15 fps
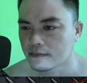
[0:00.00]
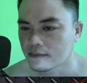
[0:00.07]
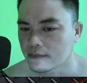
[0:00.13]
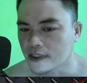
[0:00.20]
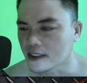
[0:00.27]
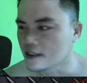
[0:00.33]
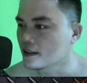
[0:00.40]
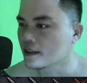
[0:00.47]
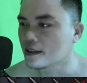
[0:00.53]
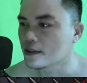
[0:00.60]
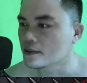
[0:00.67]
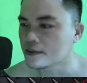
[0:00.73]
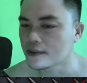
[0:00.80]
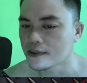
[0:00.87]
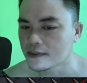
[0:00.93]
Kinilig ako doon.